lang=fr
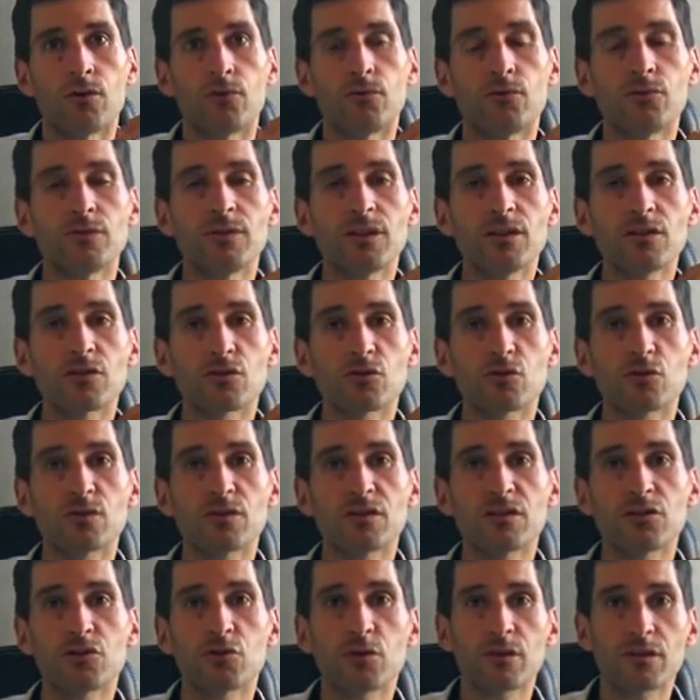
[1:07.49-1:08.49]
Vous êtes dans une
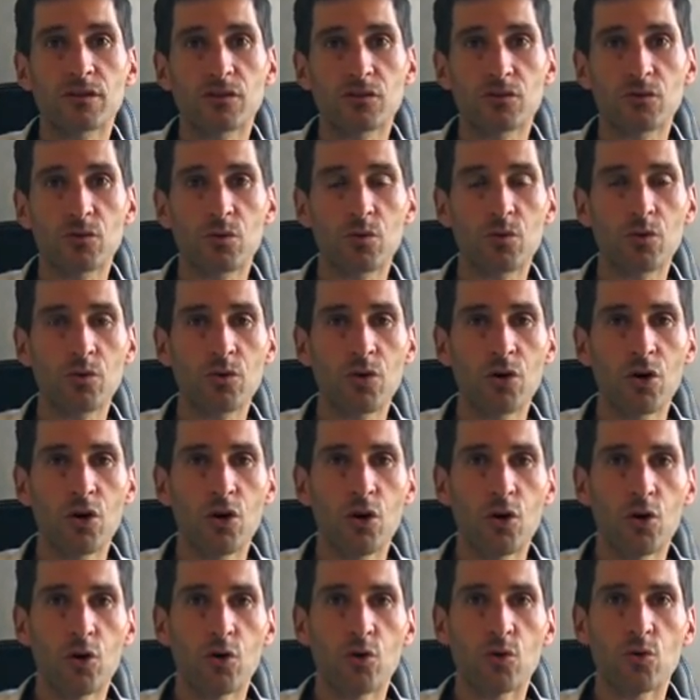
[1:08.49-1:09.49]
situation
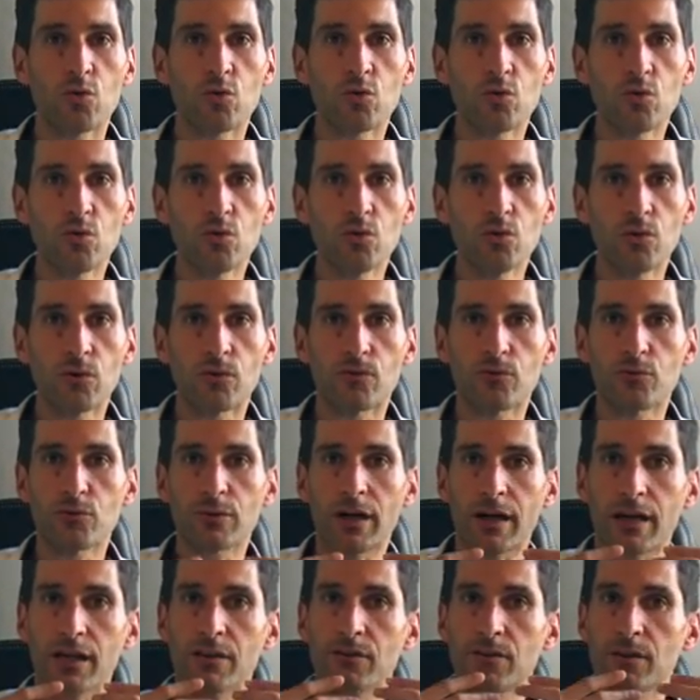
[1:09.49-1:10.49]
où vous
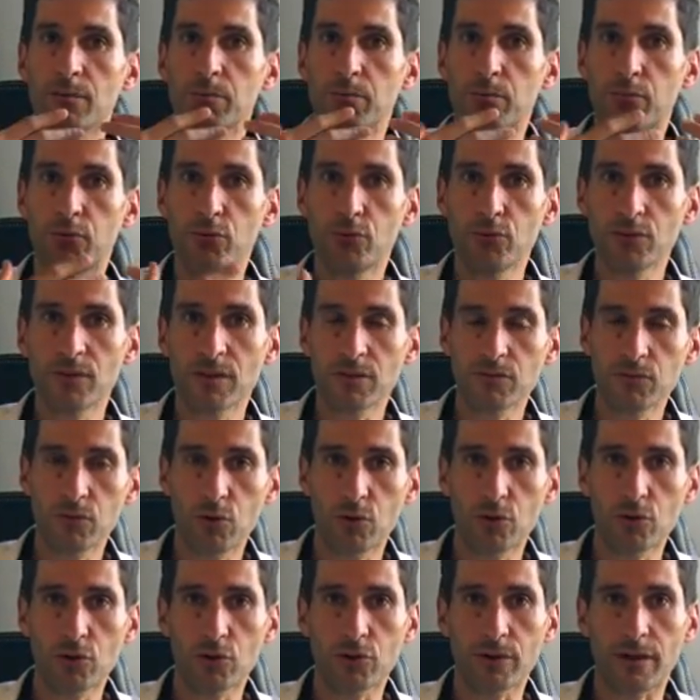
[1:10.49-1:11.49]
n'arrivez plus à vous
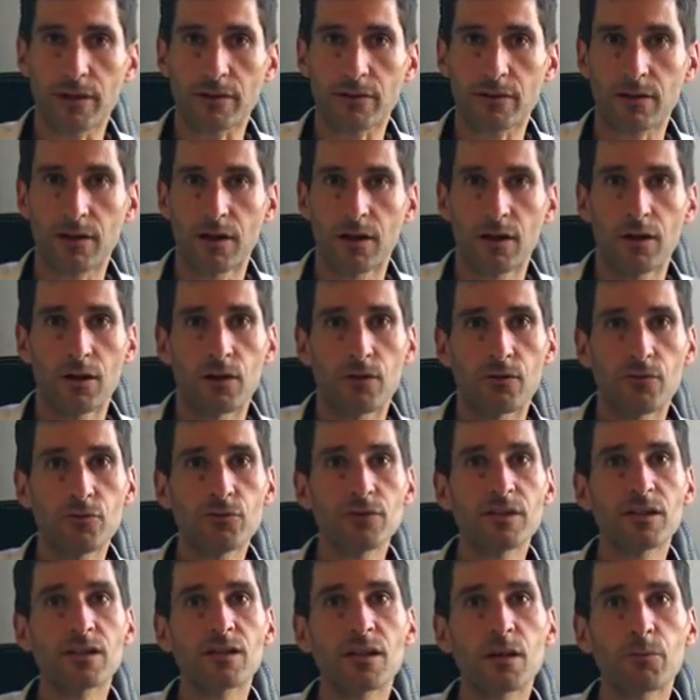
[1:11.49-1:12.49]
reconnaître.
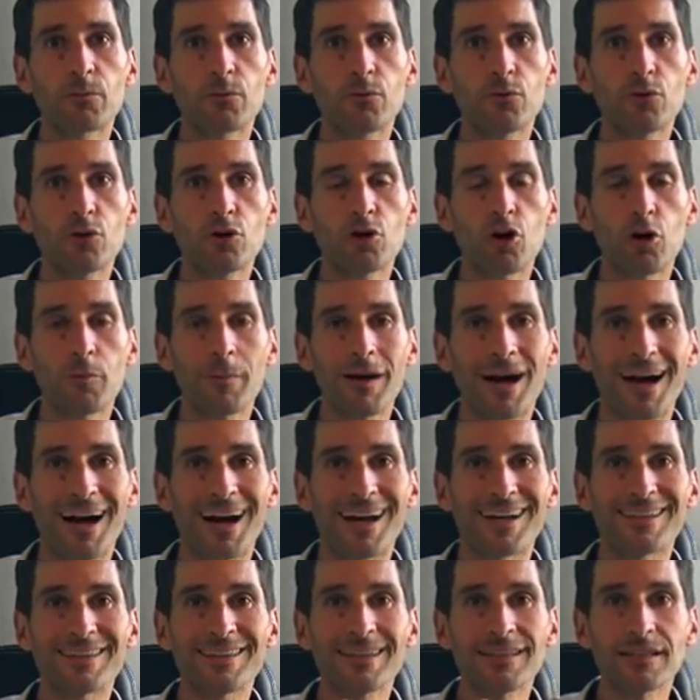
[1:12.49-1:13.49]
Vous êtes un peu comme
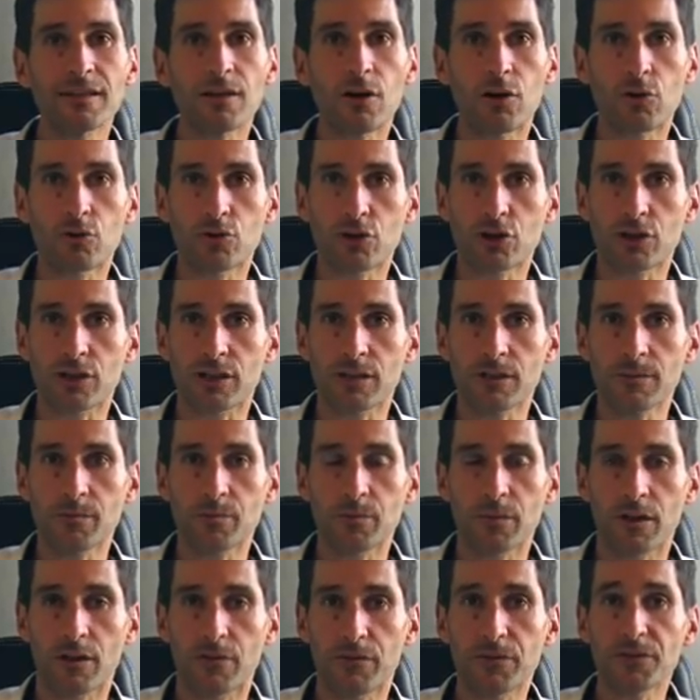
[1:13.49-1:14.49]
un
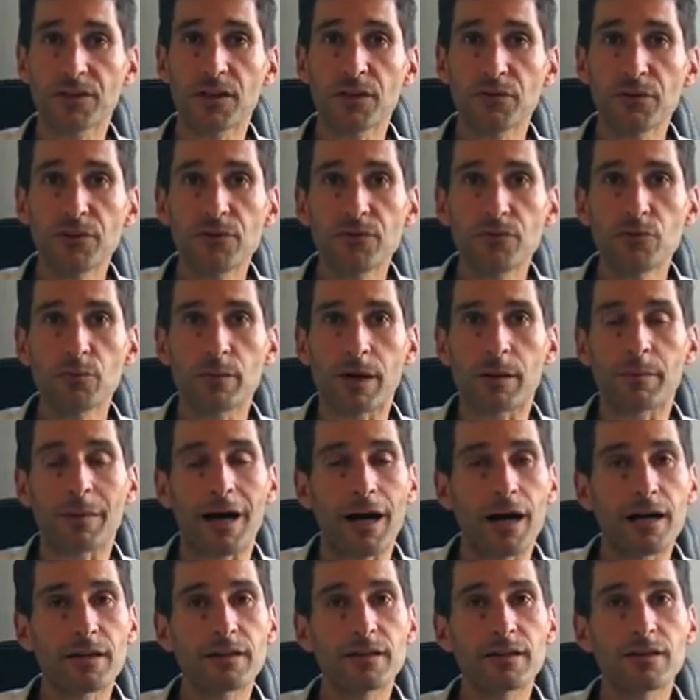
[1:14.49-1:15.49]
étranger vis-à-vis de
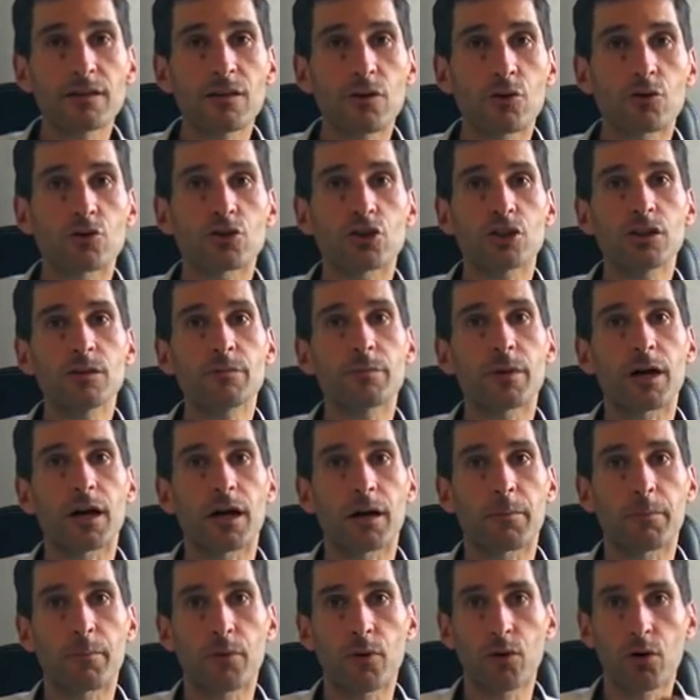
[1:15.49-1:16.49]
vous-même, un étranger par
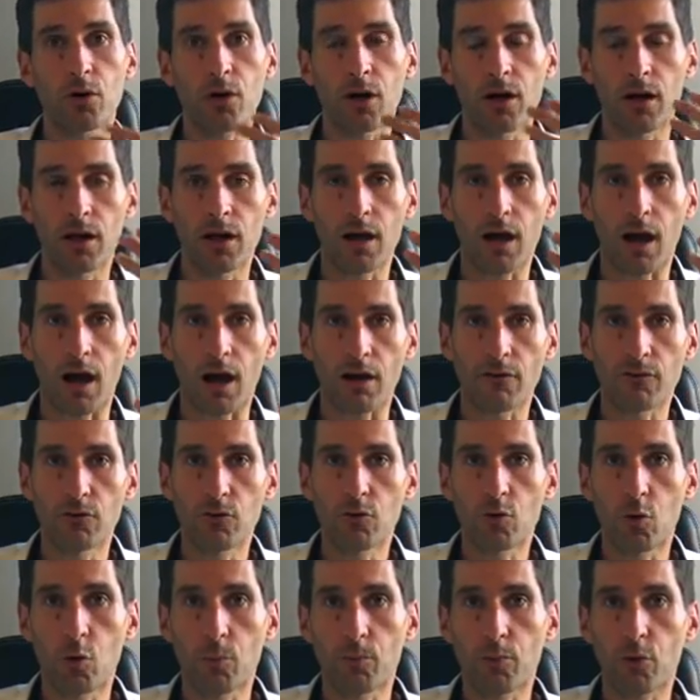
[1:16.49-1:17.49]
rapport à
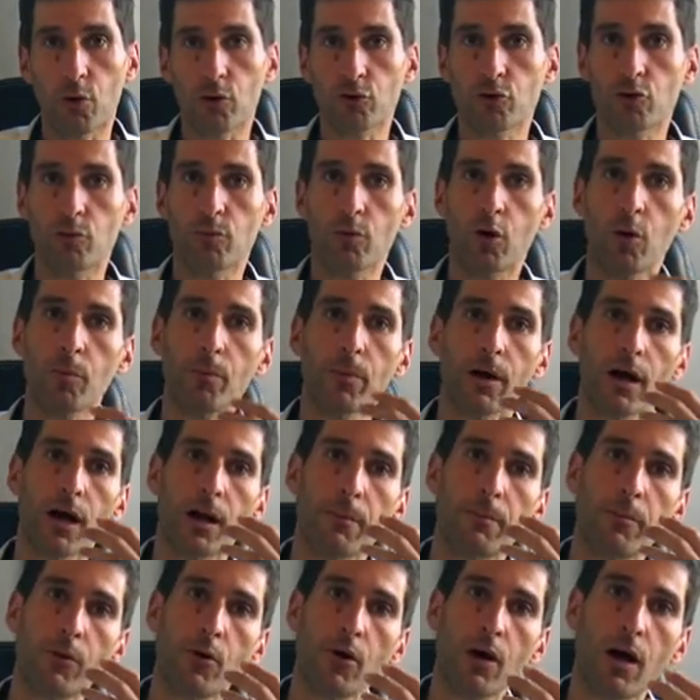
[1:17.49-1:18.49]
vos comportements, par
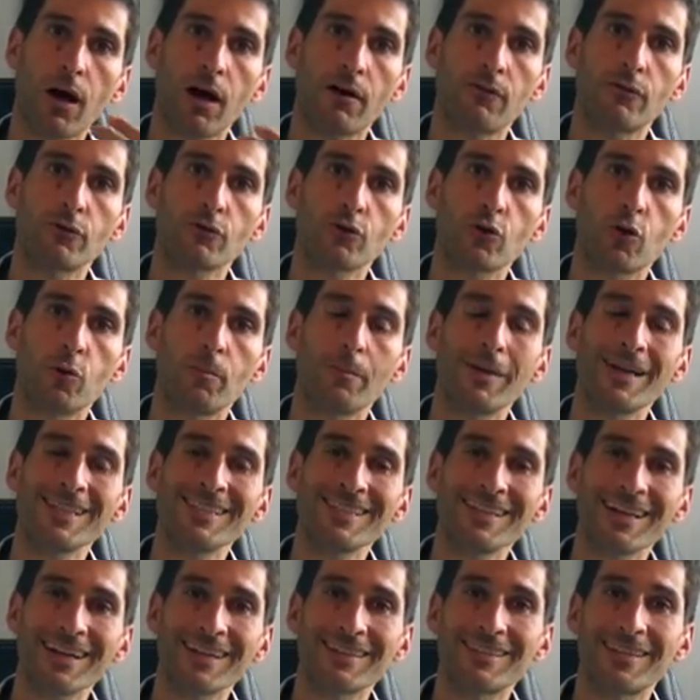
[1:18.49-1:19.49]
rapport à votre
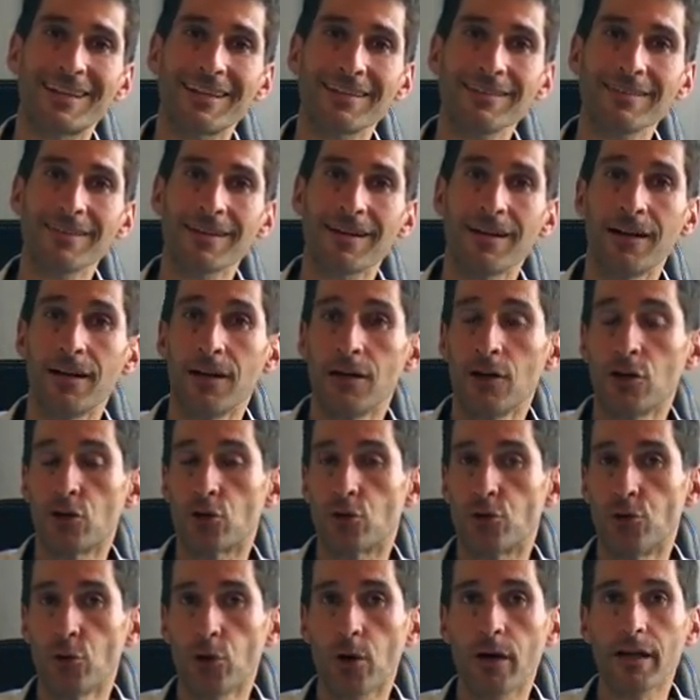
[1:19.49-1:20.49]
manière d'être,
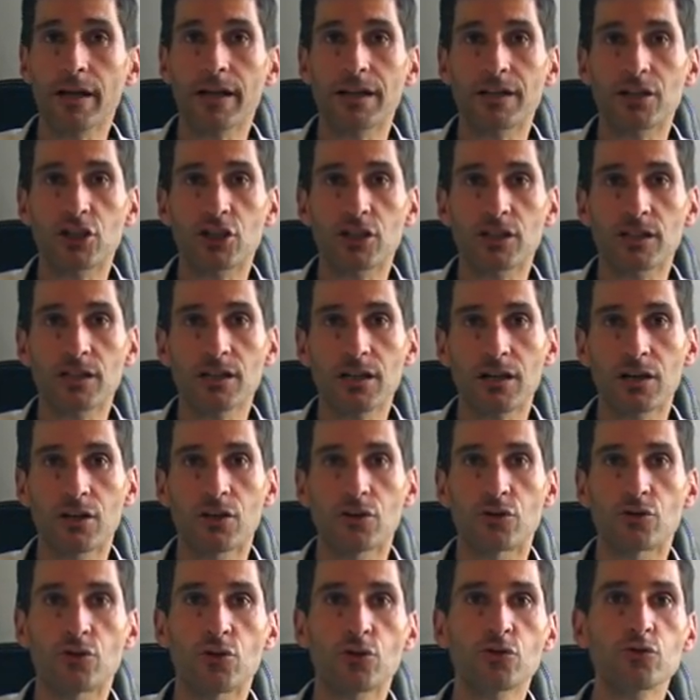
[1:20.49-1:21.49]
de réagir
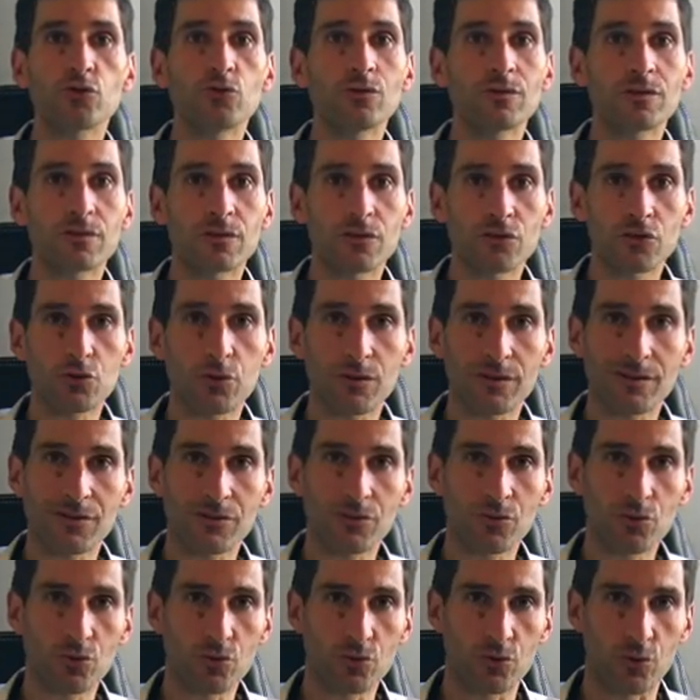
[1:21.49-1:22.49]
dans une
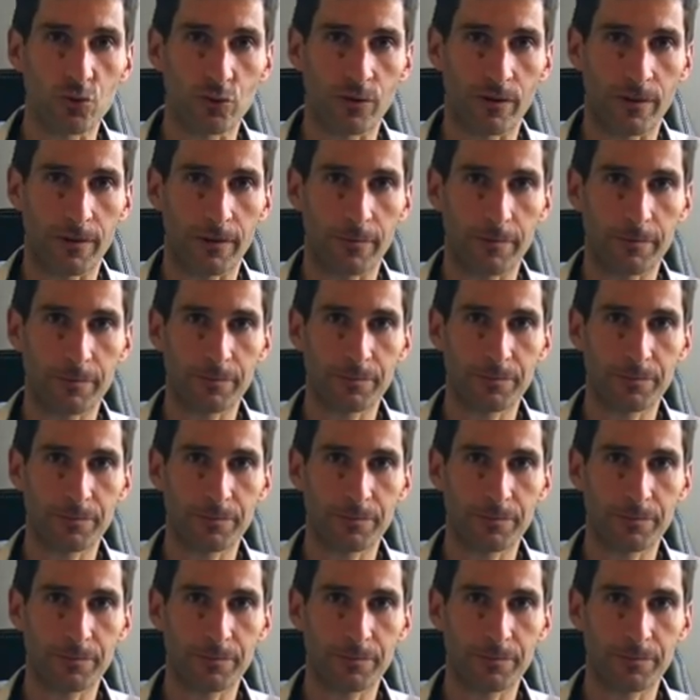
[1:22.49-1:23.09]
situation donnée.